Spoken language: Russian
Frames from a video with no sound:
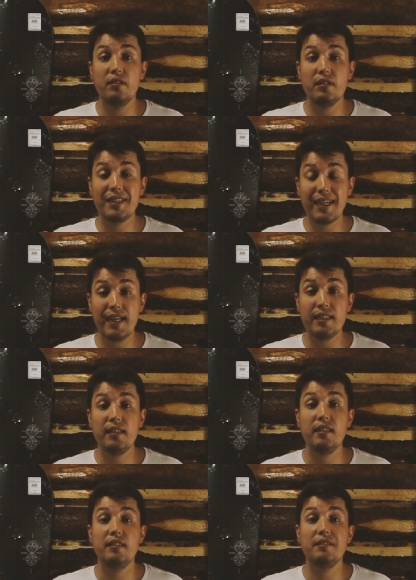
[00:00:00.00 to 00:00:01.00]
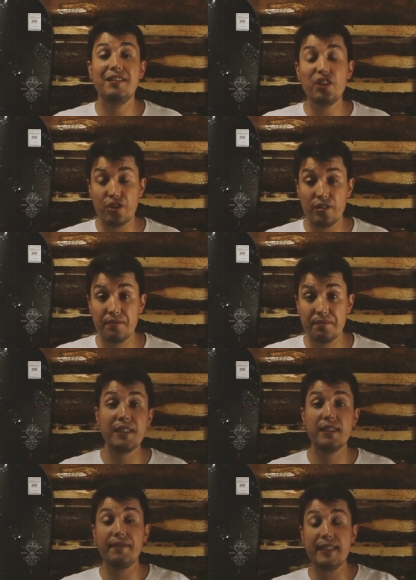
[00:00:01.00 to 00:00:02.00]
ткань дышит.
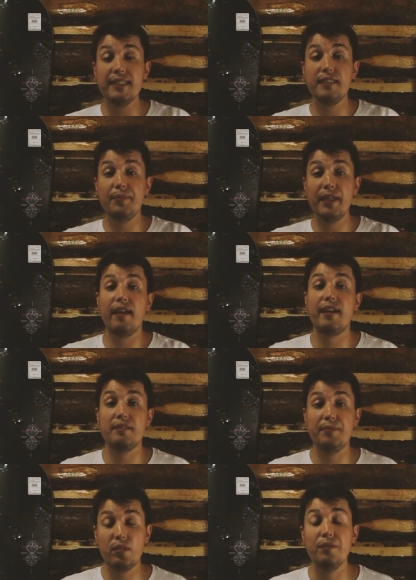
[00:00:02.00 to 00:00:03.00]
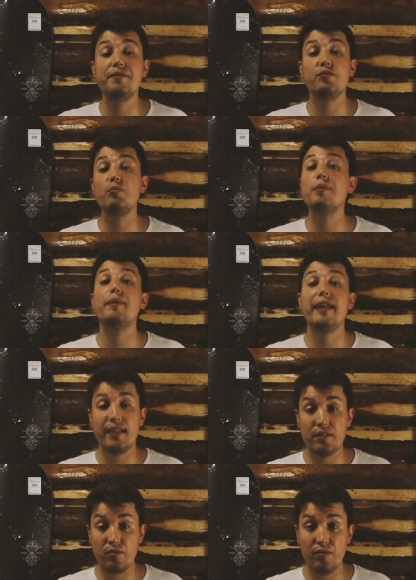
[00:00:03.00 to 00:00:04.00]
Но давайте теперь разберем все по
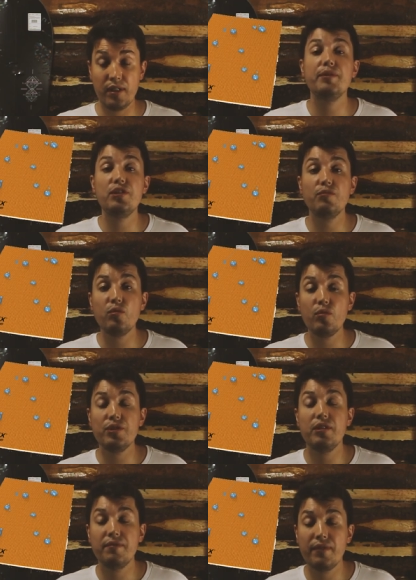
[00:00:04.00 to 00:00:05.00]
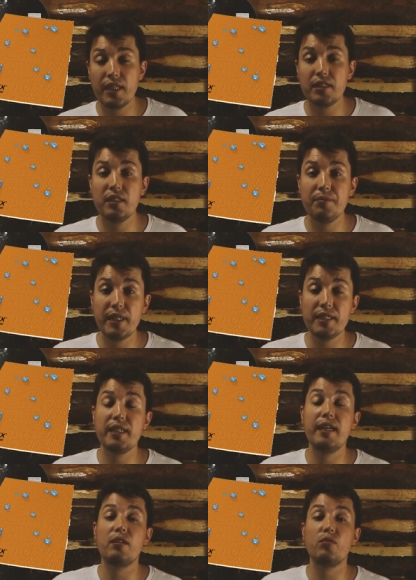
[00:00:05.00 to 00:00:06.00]
порядку. Почему очень важно иметь
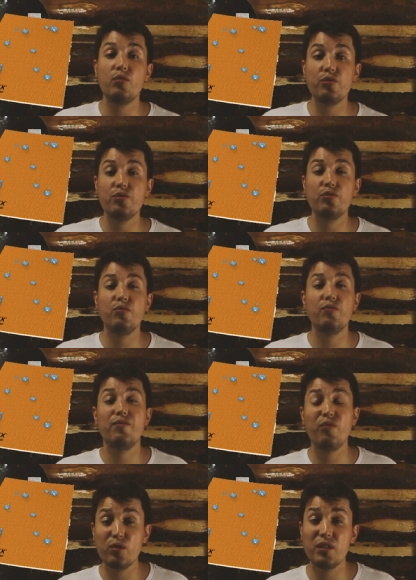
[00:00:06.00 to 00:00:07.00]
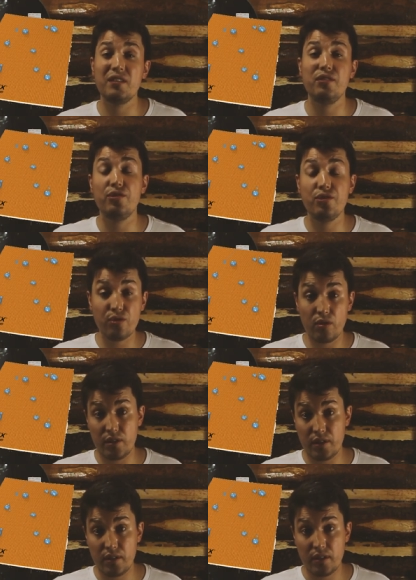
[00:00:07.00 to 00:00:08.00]
хорошую
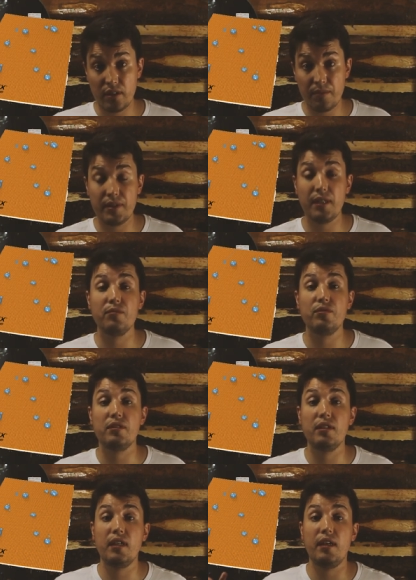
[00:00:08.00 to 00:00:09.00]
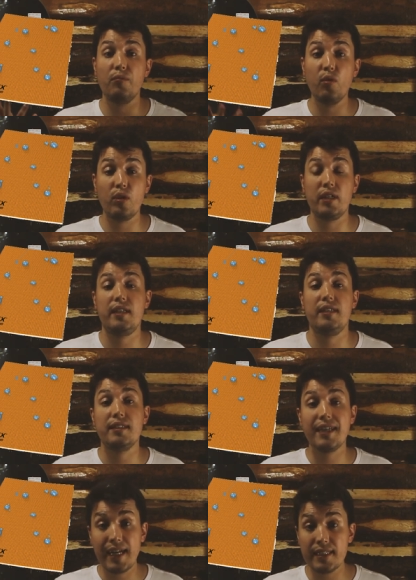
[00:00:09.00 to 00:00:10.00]
водозащищенность? потому что мокрая
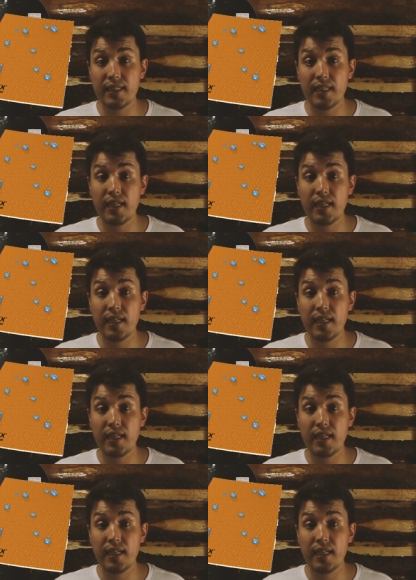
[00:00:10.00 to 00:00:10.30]
ткань